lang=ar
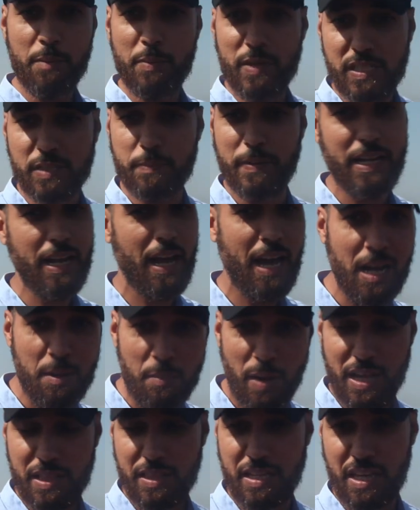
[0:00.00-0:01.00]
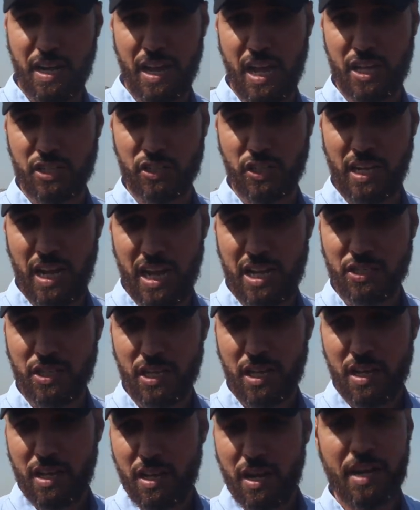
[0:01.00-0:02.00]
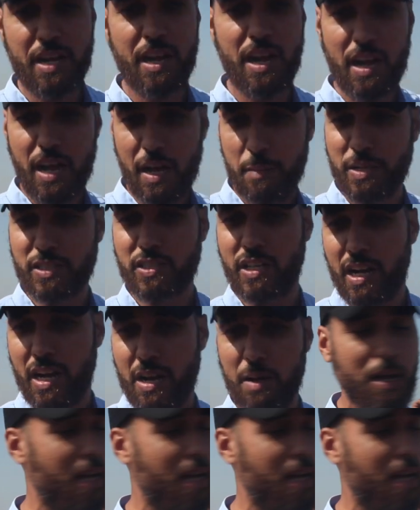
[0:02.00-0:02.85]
بالنسبه لي انا ما غنديرهاش علاش ان انا مثلا